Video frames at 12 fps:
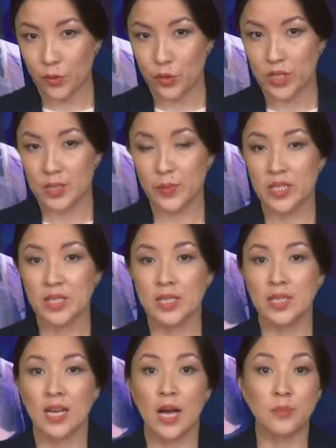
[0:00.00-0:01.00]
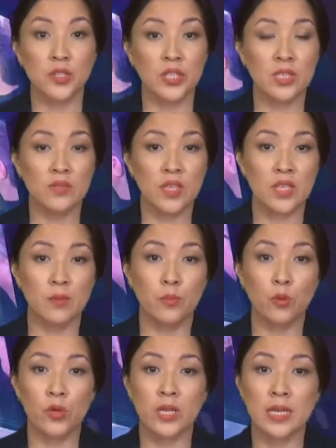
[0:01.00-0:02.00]
В ходе экспедиции общественники,
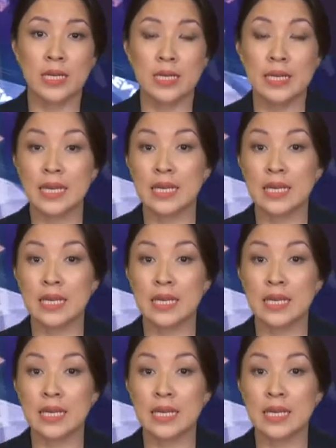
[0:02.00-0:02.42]
блогеры и